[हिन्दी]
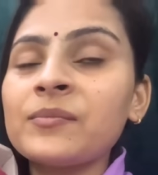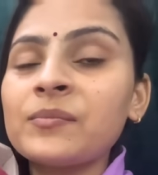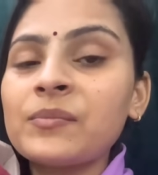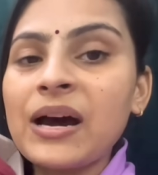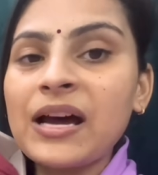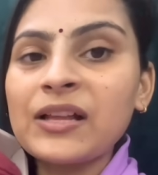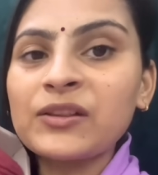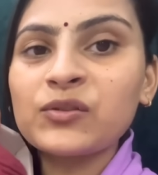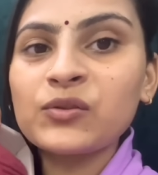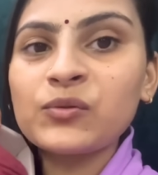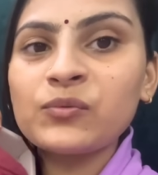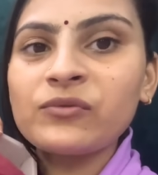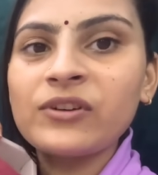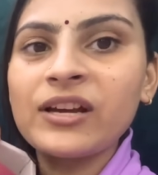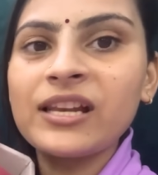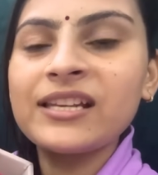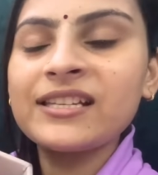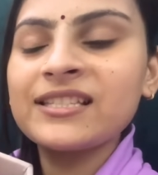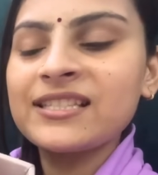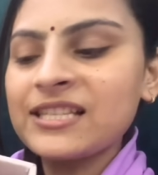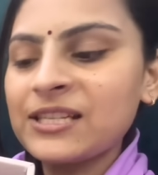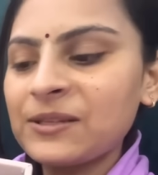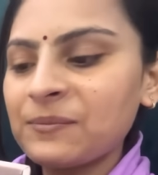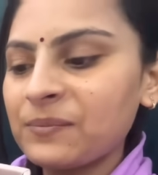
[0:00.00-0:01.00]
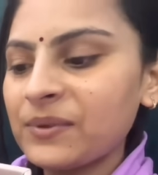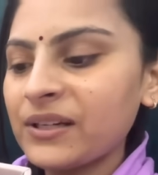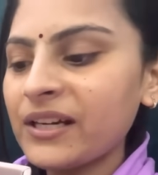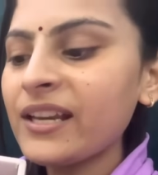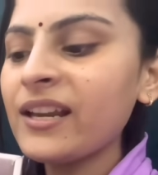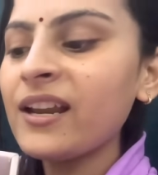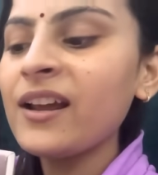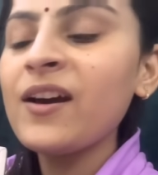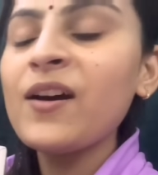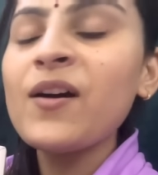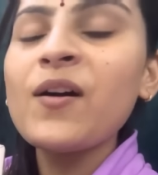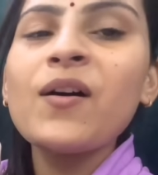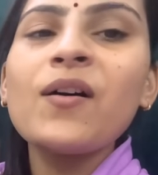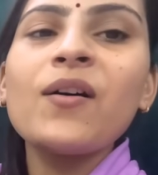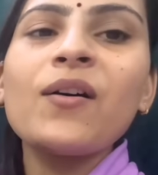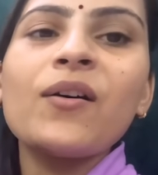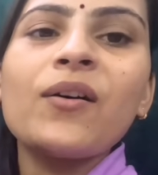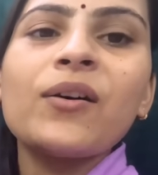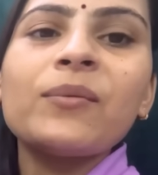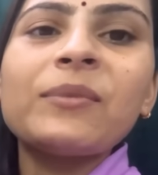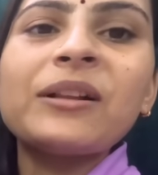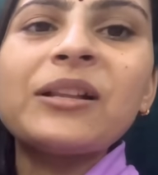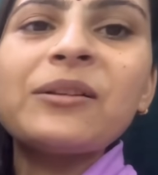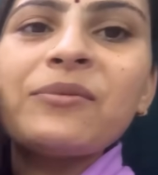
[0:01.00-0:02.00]
बाथरूम वाले स्लीपर
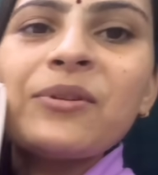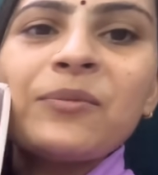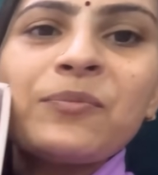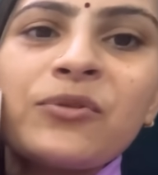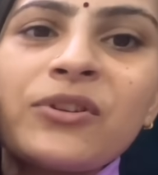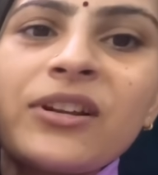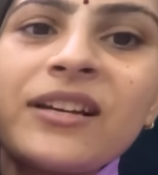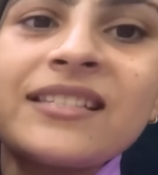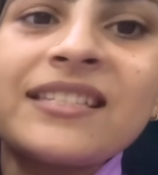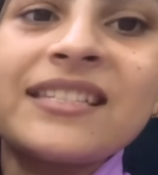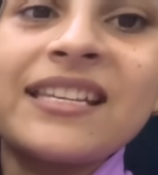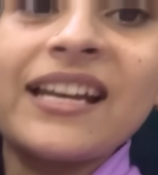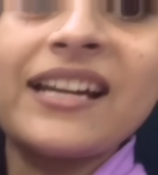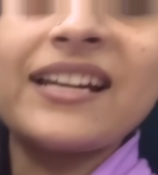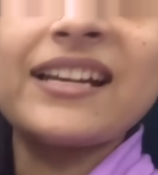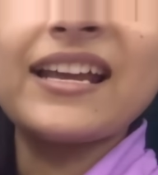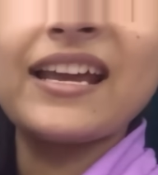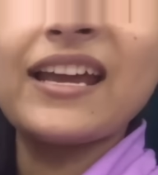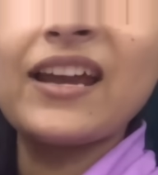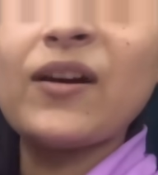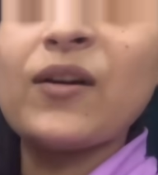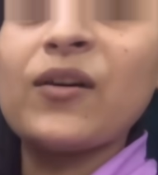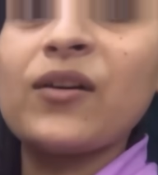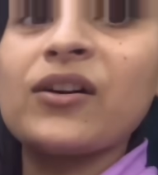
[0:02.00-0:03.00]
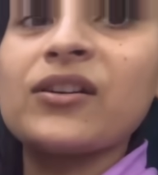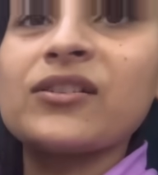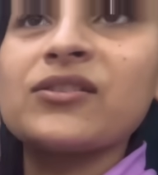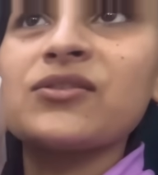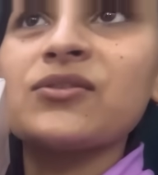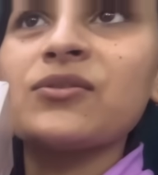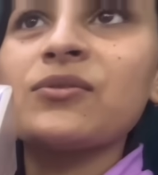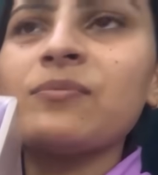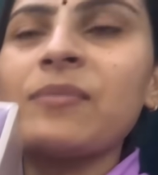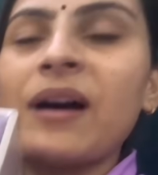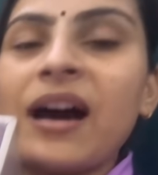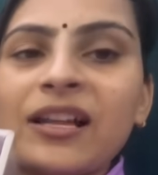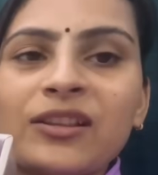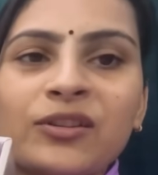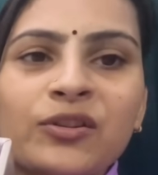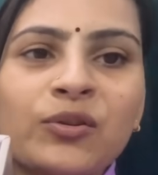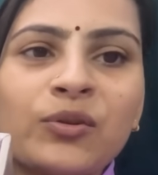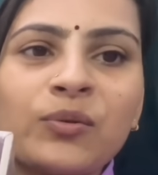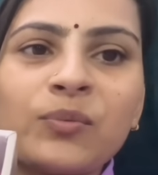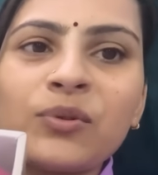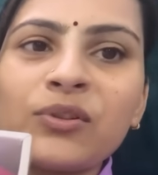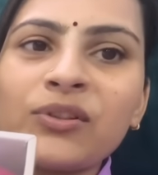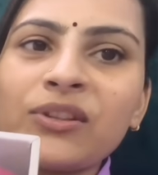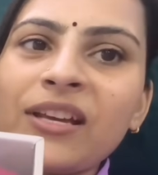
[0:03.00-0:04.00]
और मतलब ये पूरा सेट है और जो
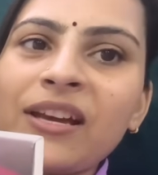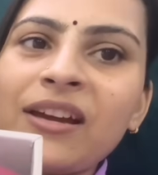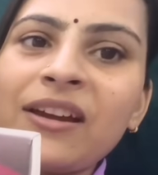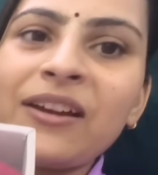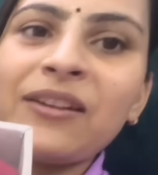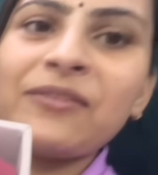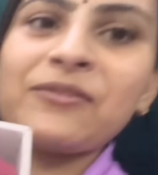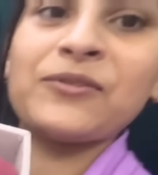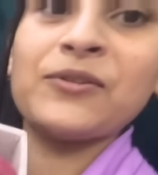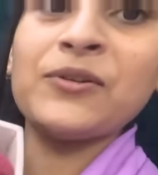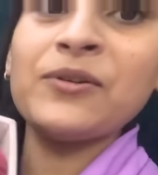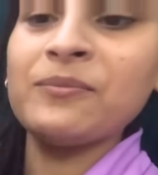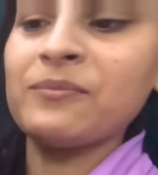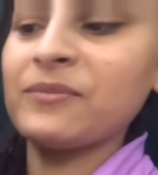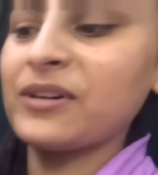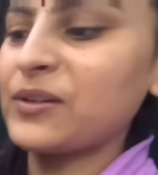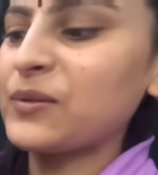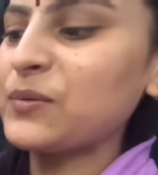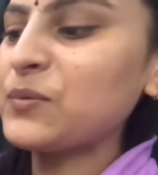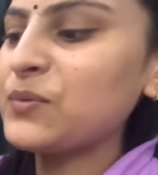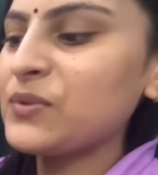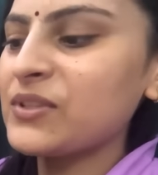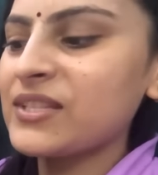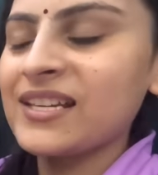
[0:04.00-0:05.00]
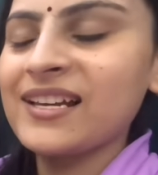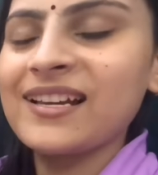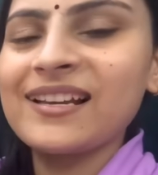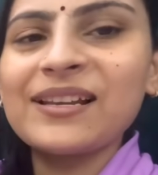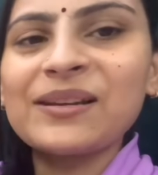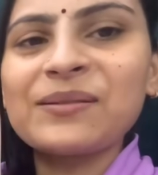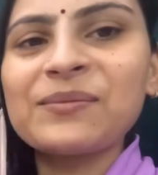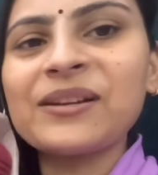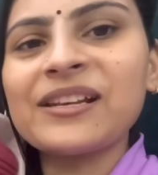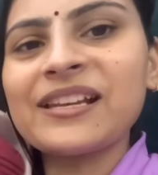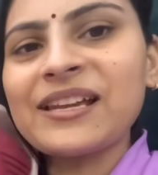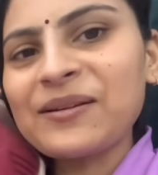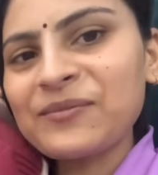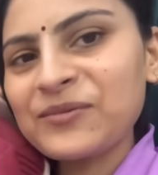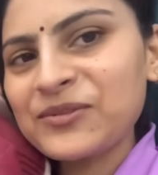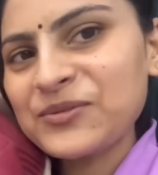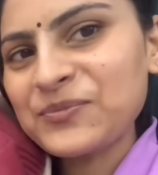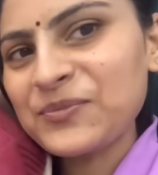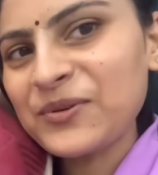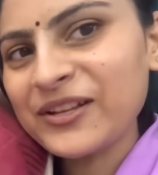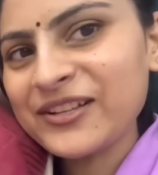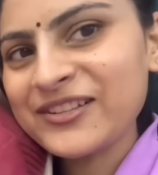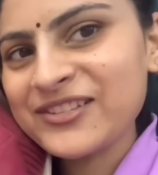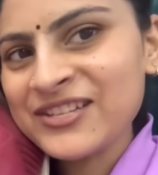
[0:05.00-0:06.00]
बाथरोब होता है वो मरून से कलर में लिया मुझे
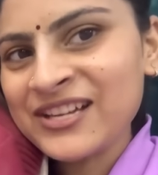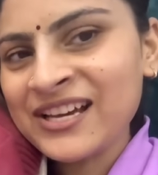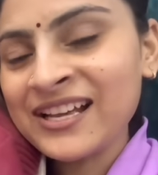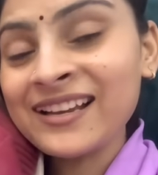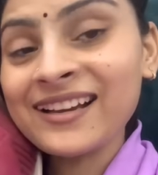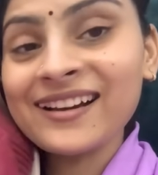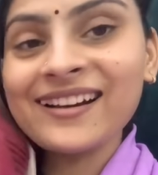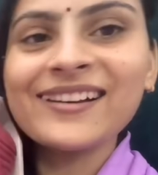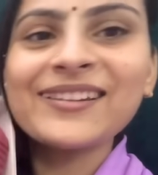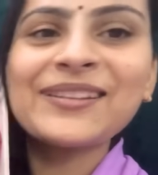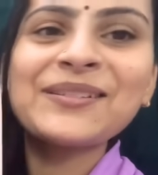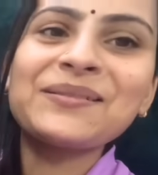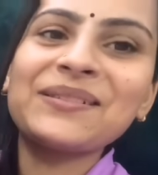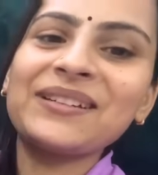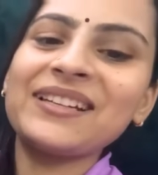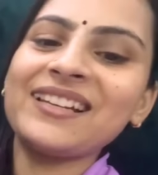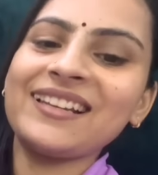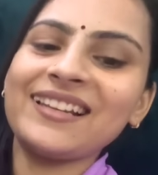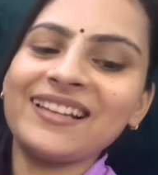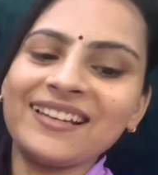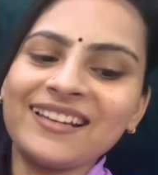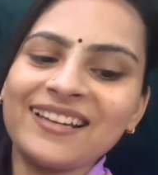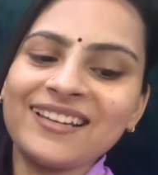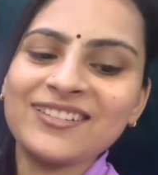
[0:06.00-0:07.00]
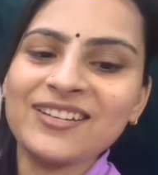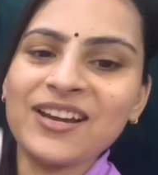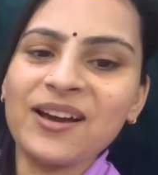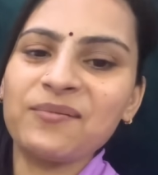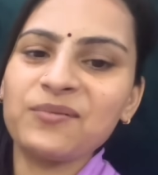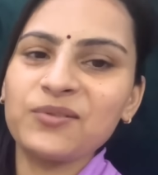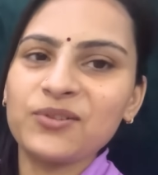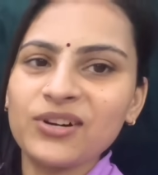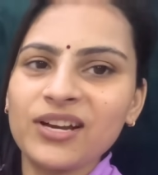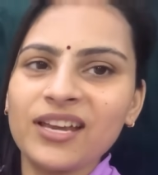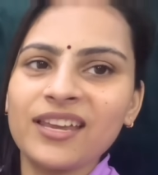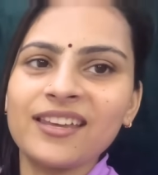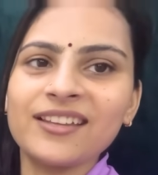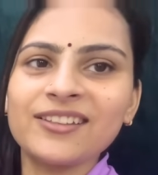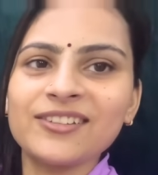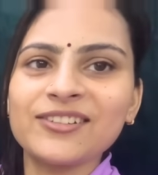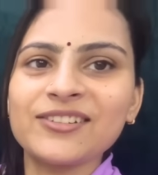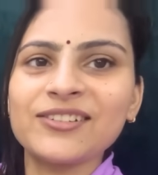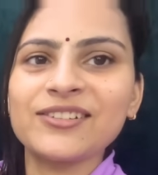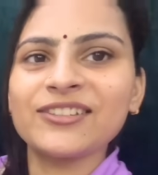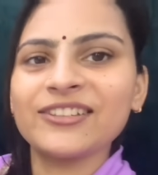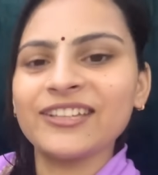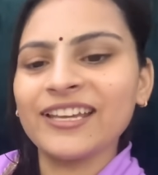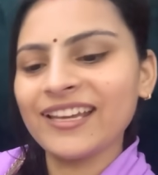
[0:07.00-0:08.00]
बहुत अच्छा लगा तो मैंने ले लिया शाम को आएंगे तो
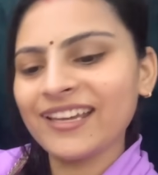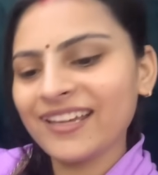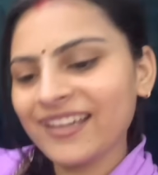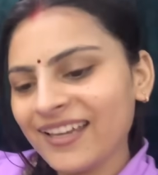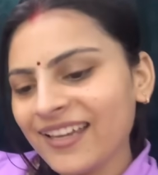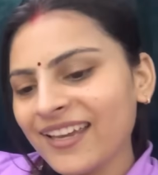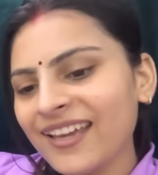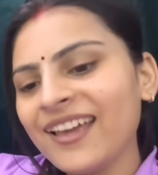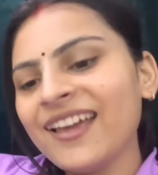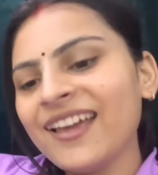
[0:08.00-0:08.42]
उनको देंगे